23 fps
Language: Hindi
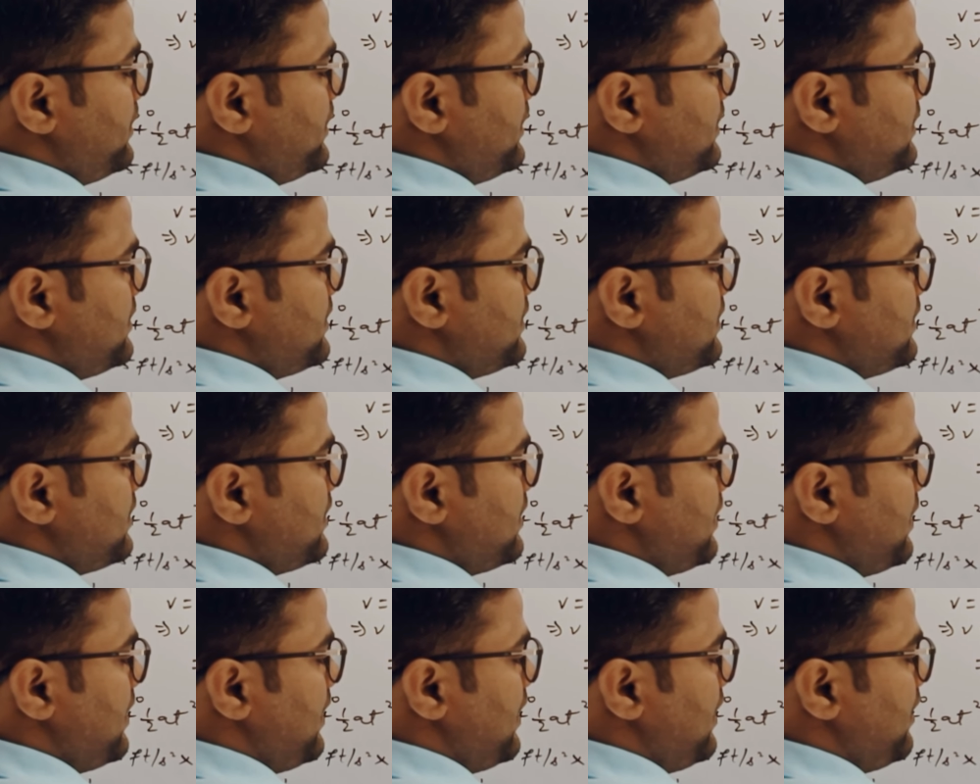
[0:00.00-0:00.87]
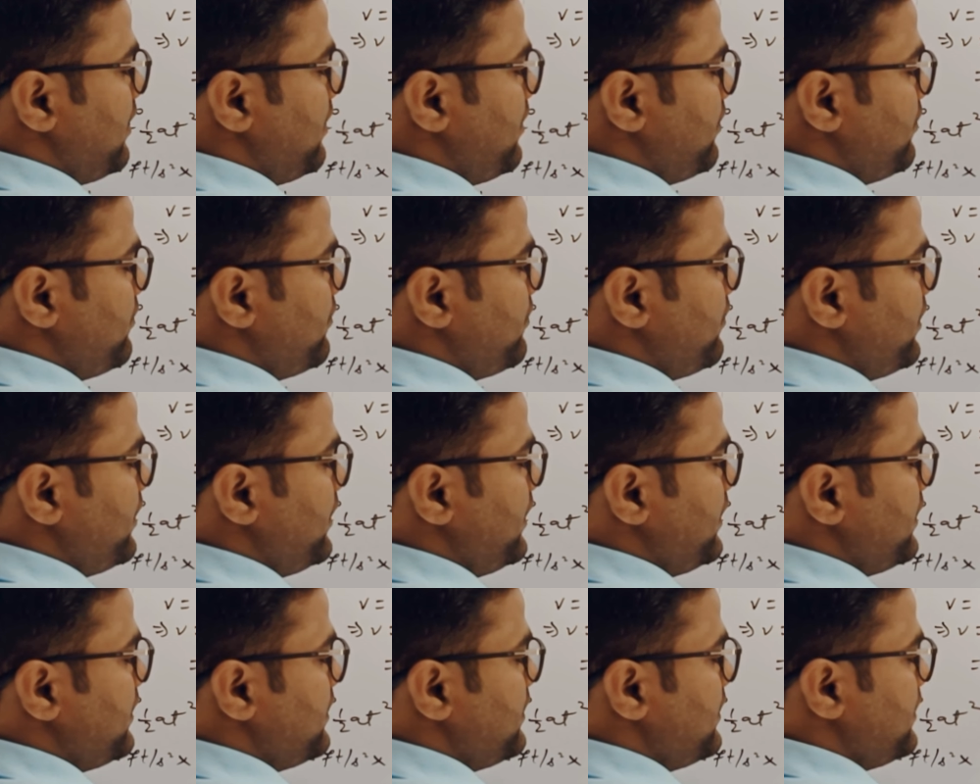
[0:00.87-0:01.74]
टी प्लस हाफ
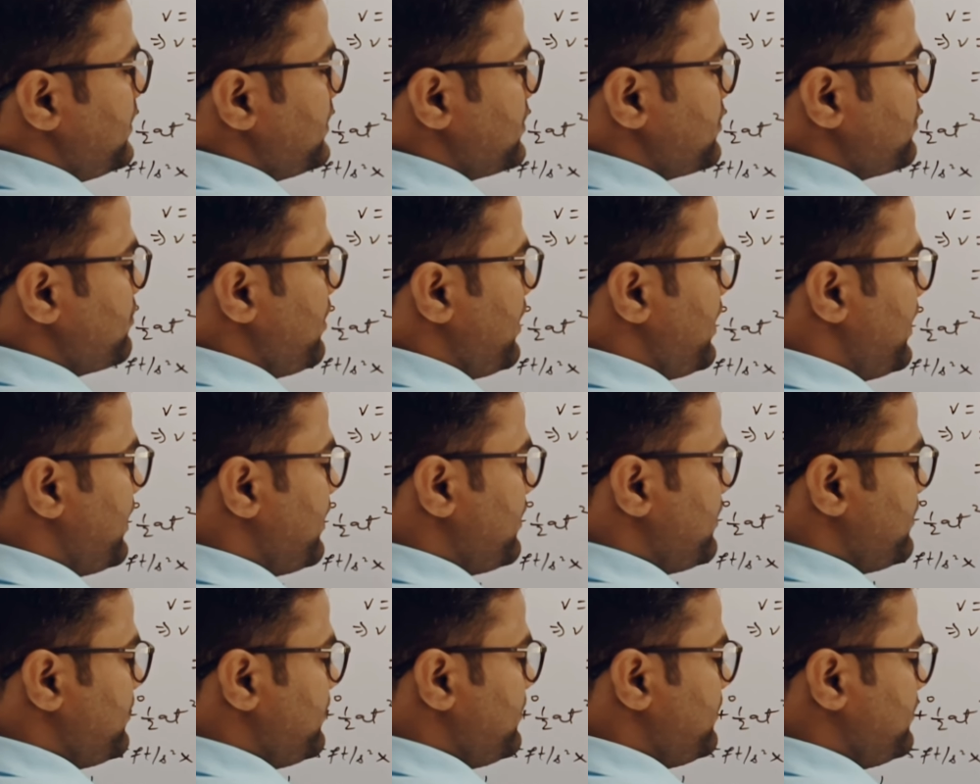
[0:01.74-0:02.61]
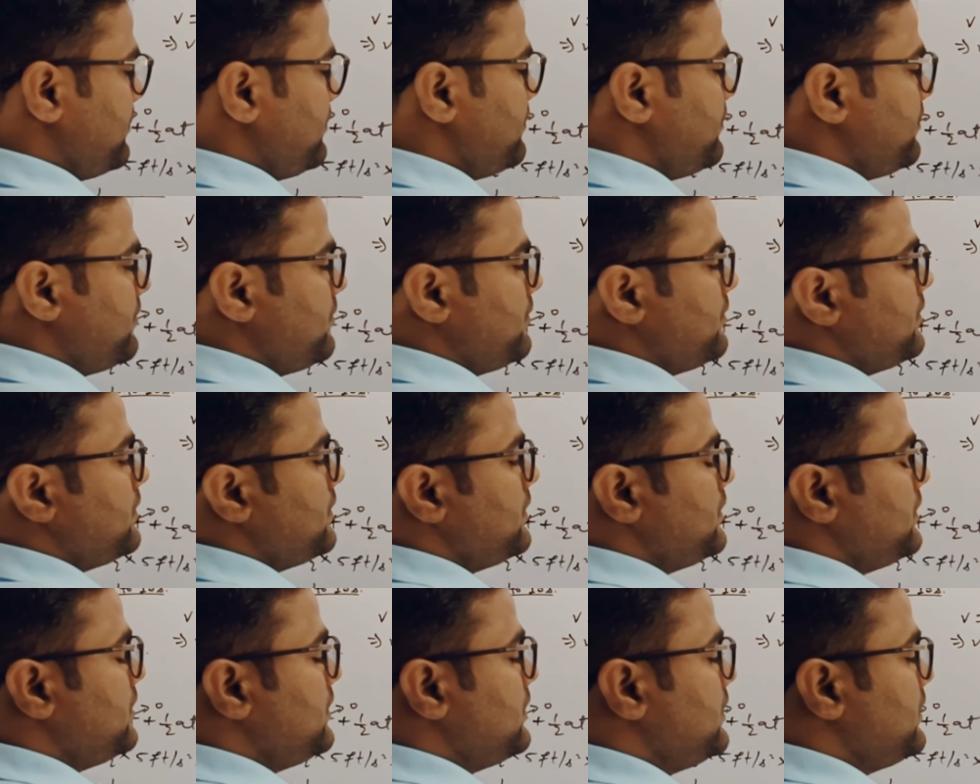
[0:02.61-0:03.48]
ए टी स्क्वायर
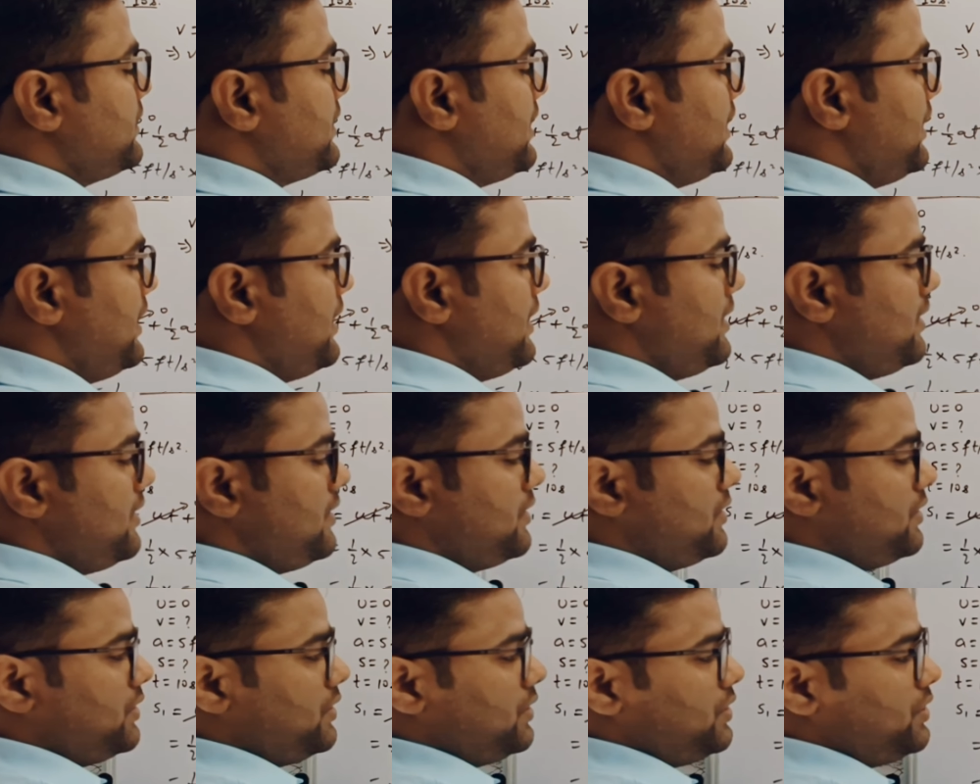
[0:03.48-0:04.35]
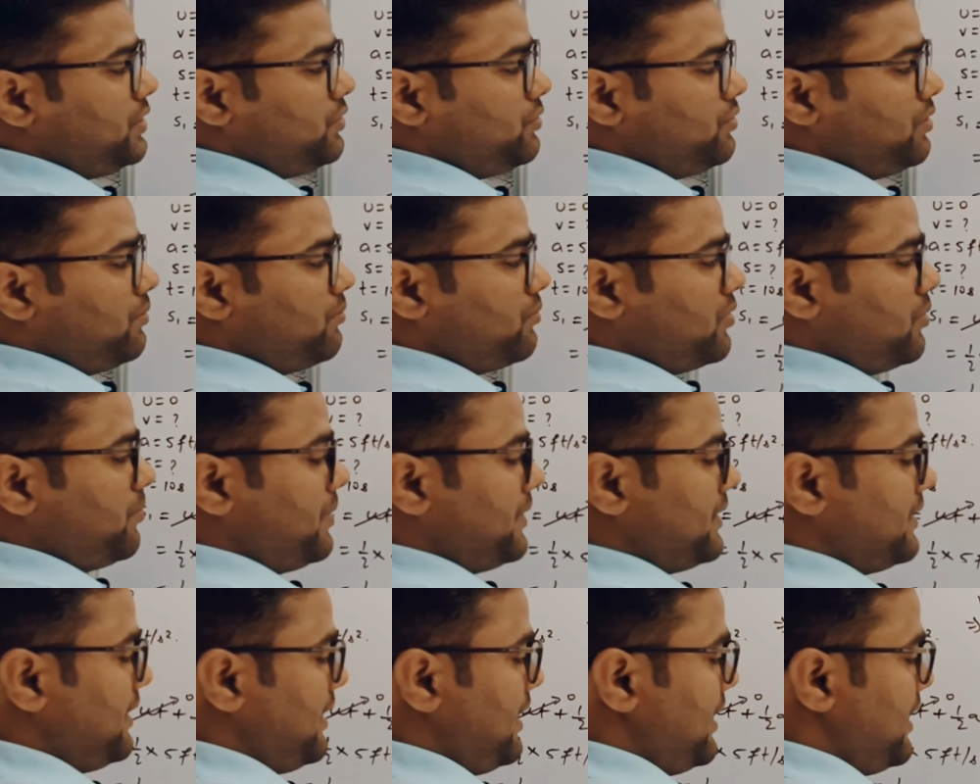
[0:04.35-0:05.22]
क्लियर है यू
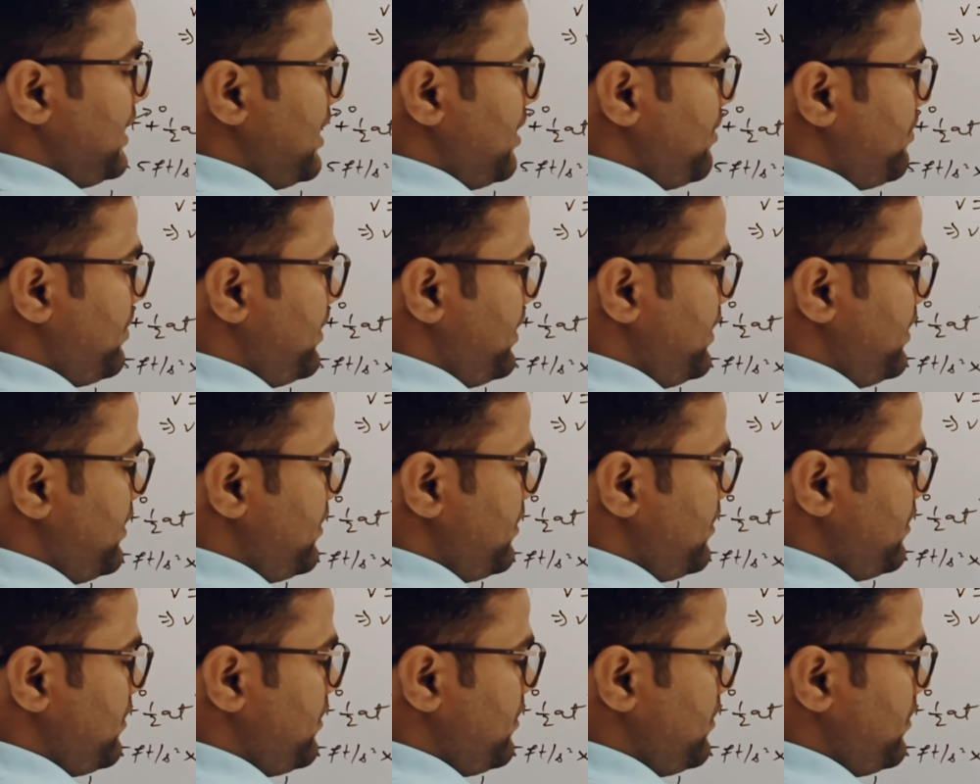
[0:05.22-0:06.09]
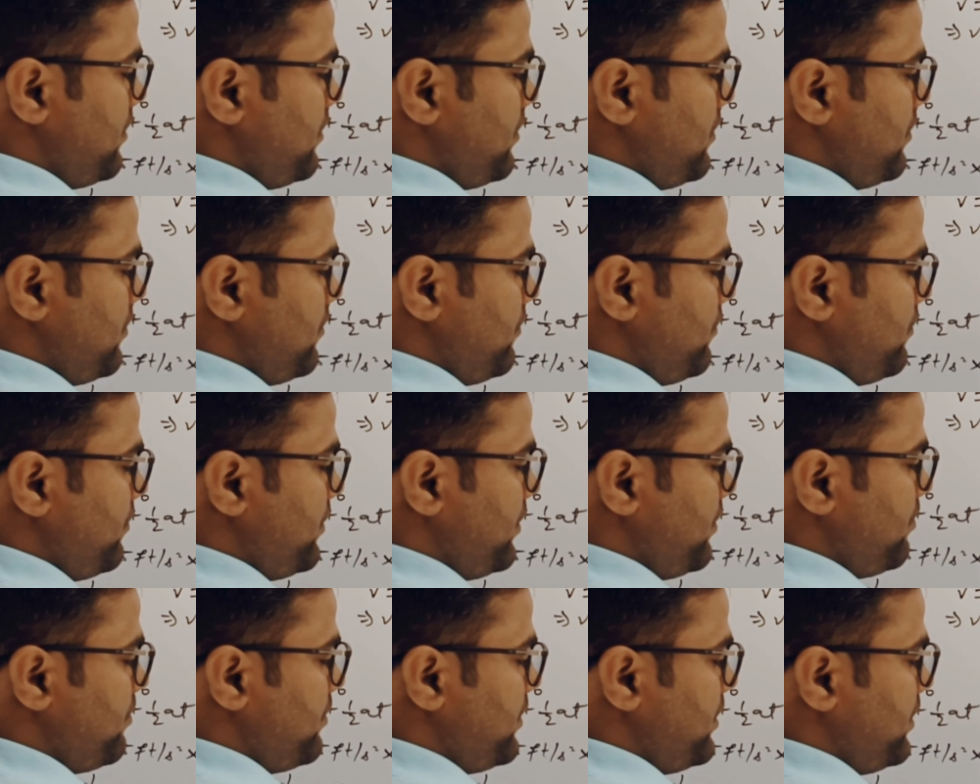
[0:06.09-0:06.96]
हमको पता है यहाँ पे
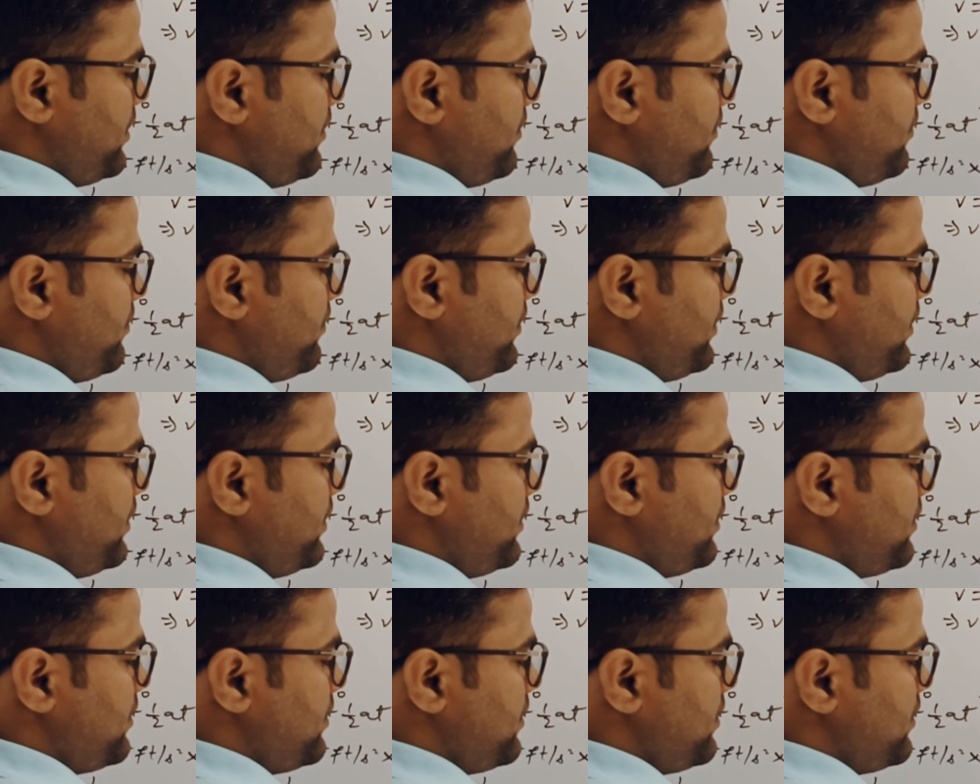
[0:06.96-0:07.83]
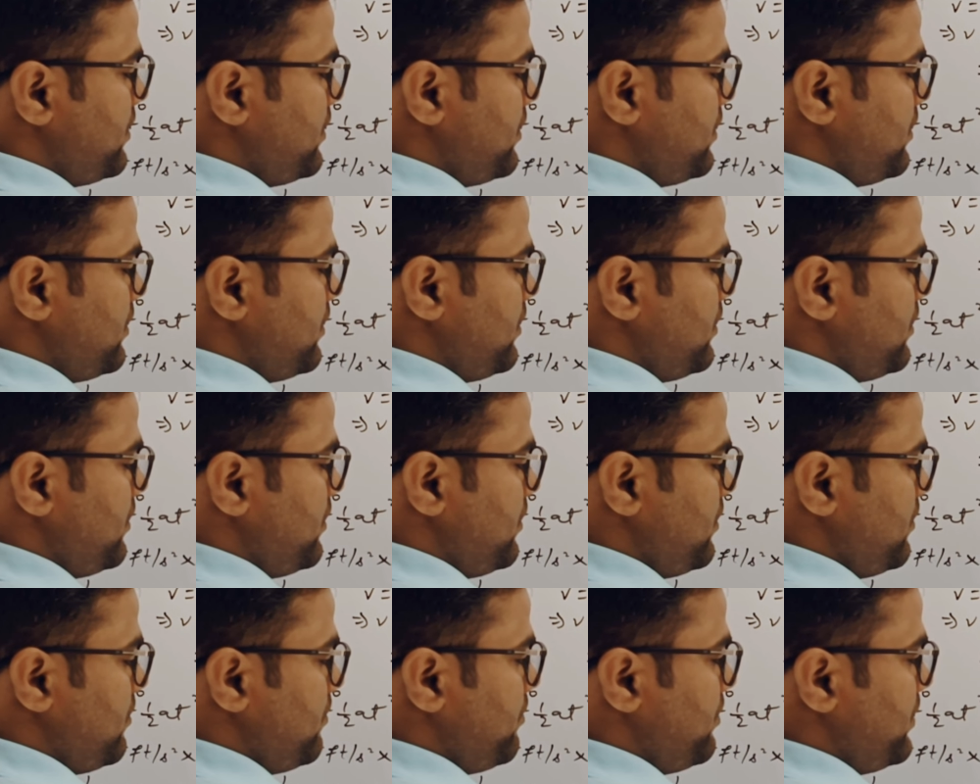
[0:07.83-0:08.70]
फिफ्टी फिट
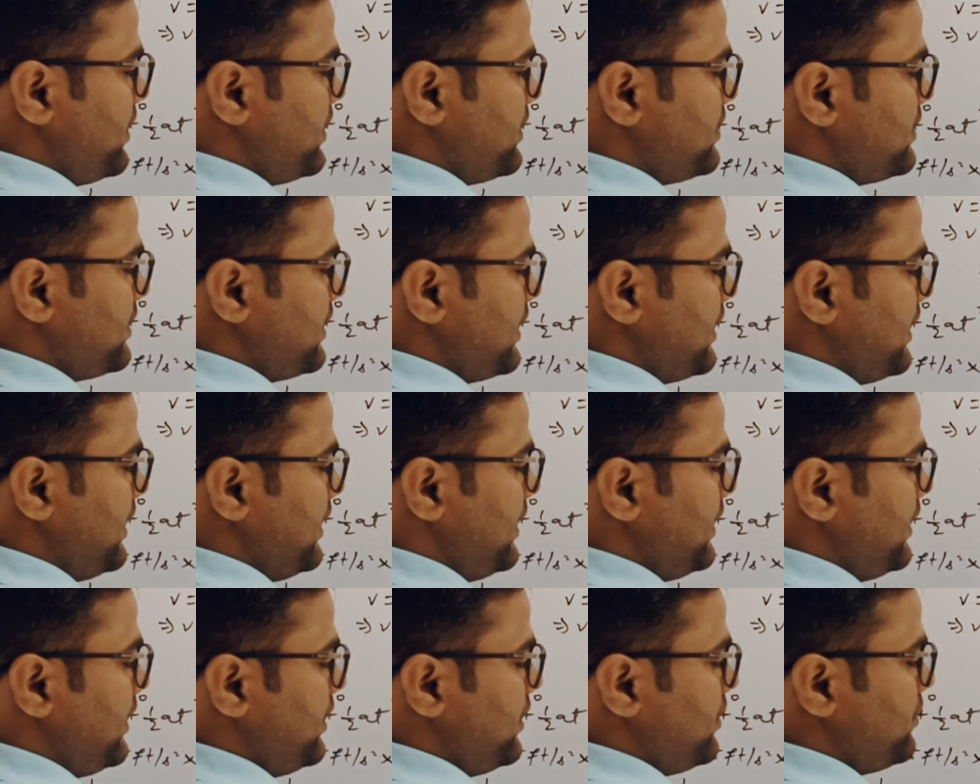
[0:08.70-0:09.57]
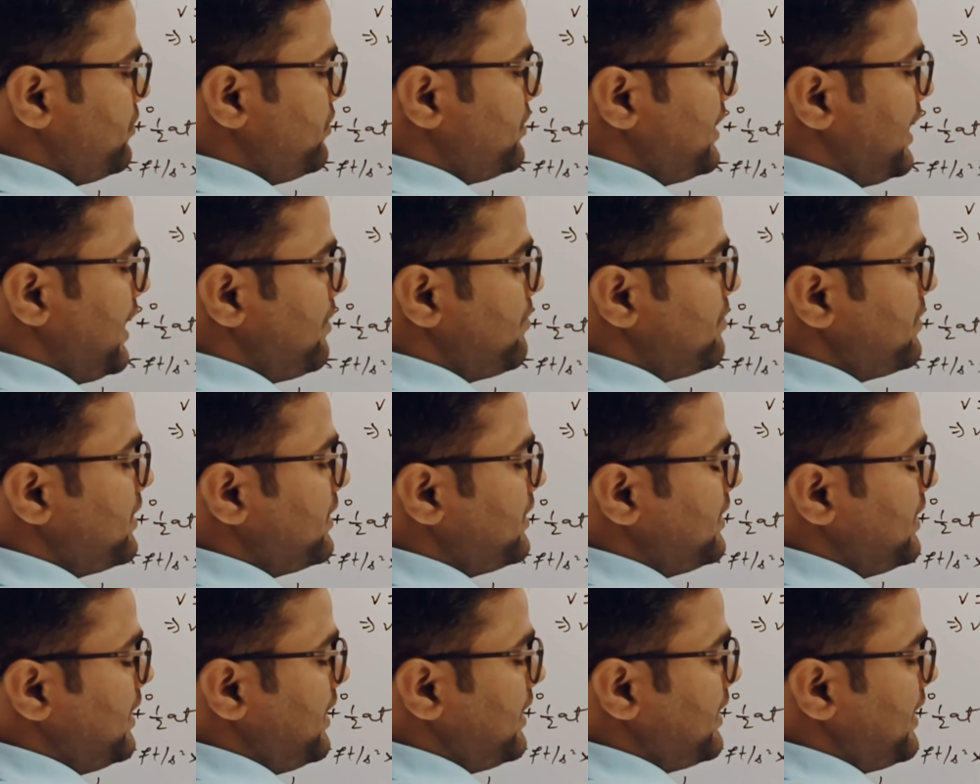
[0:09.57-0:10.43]
पर सेकेंड इंटू टाइम
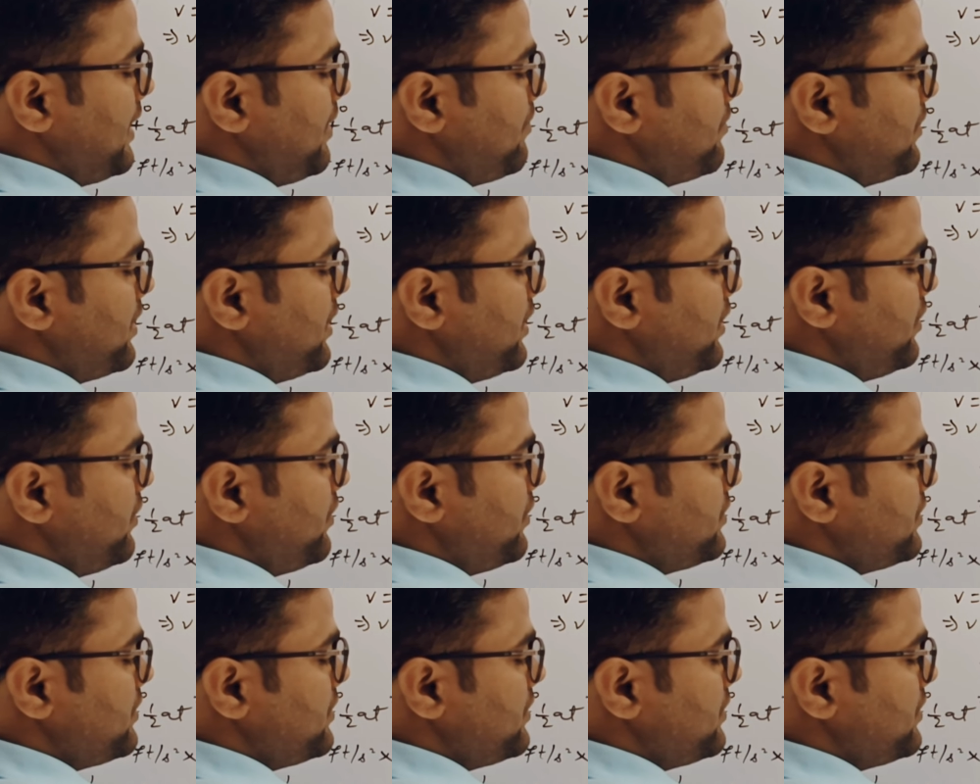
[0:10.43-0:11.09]
कितना है टाइम का